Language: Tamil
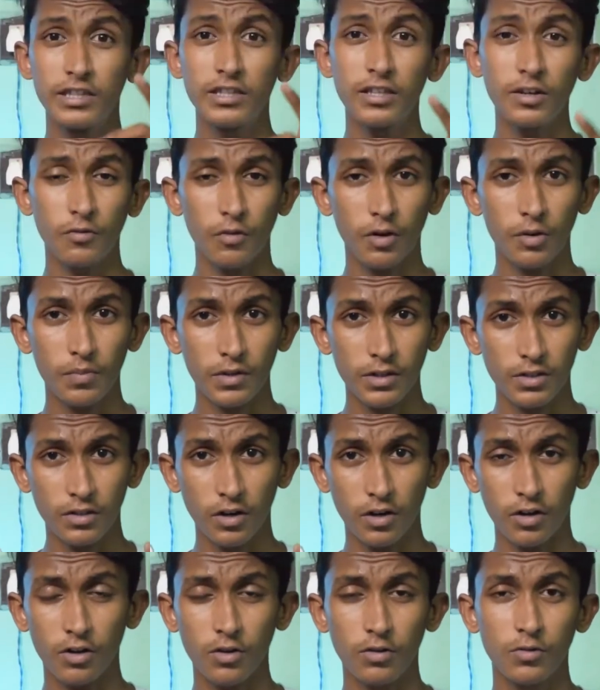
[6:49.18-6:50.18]
இந்த ஒன் ப்ளஸ்
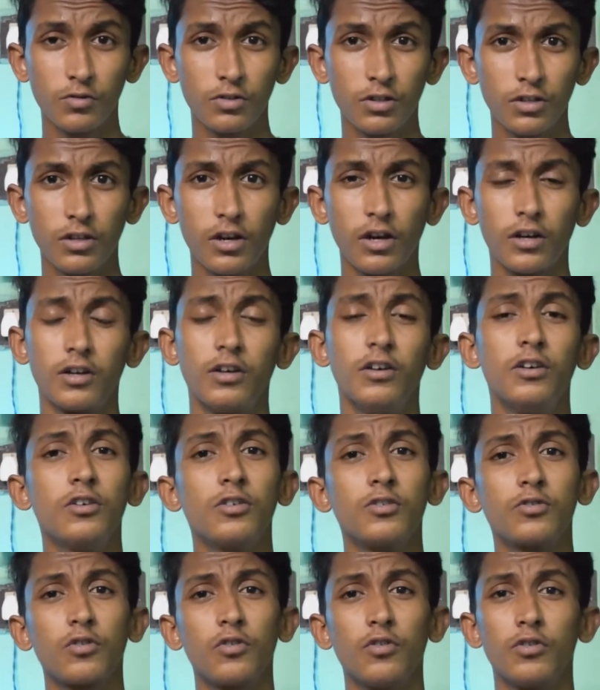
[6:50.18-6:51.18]
நாடோட கொடுத்துருக்காங்க
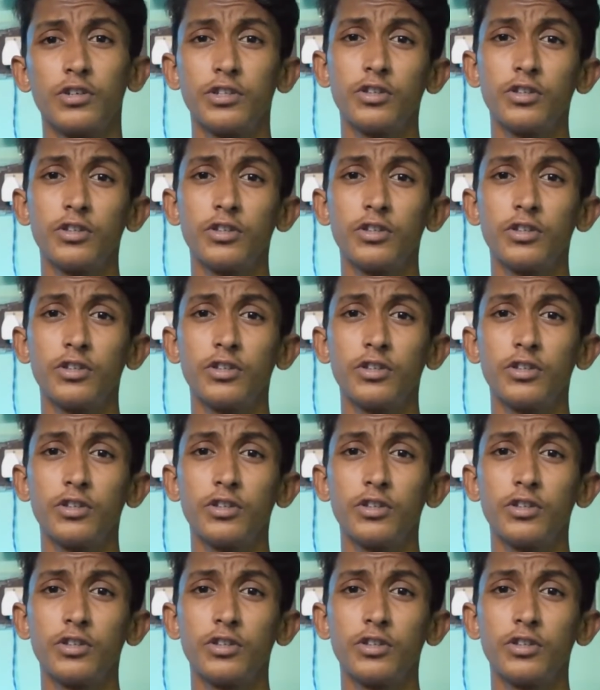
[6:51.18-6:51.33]
ஸோ